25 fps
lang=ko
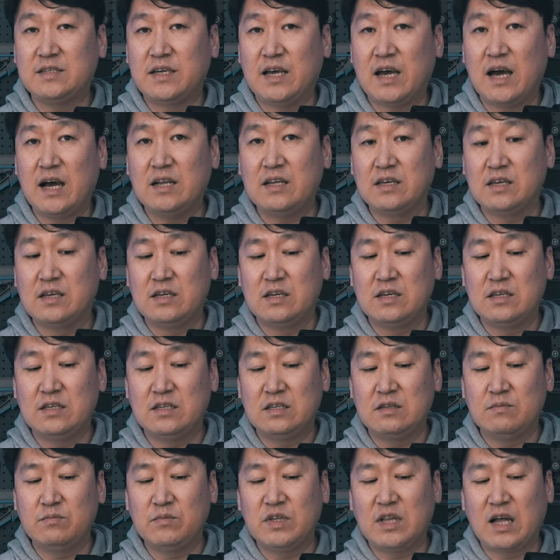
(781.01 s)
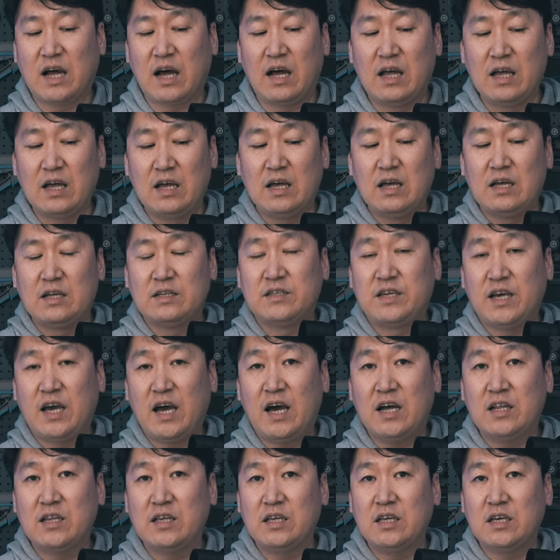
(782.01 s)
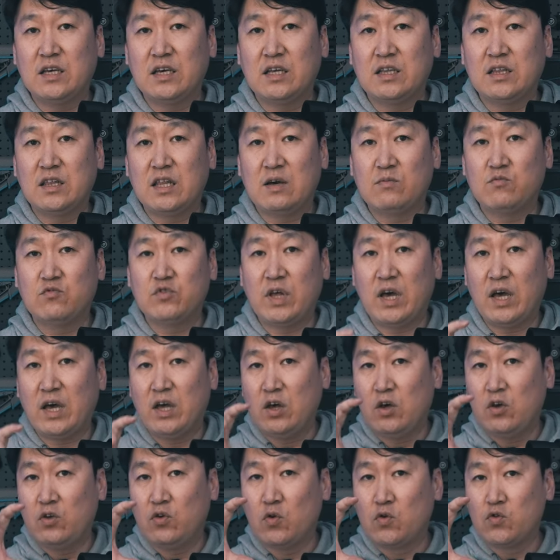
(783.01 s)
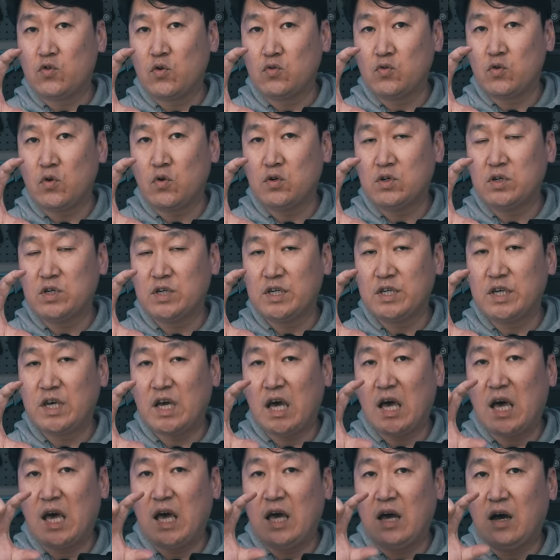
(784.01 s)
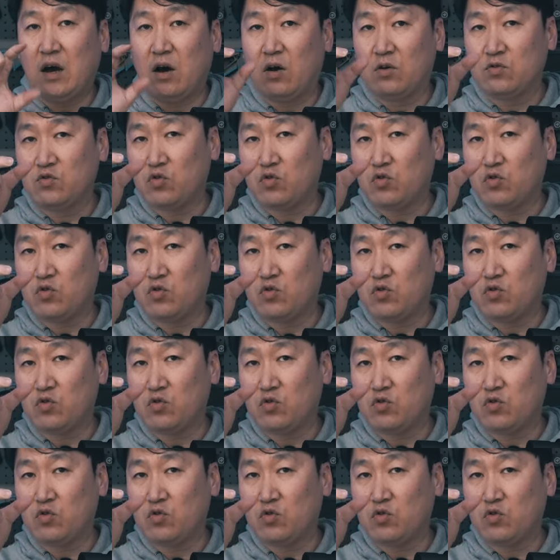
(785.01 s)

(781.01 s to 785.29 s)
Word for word: 제한이 있습니다. 제한이 있기 때문에 이 정도 크기의 어,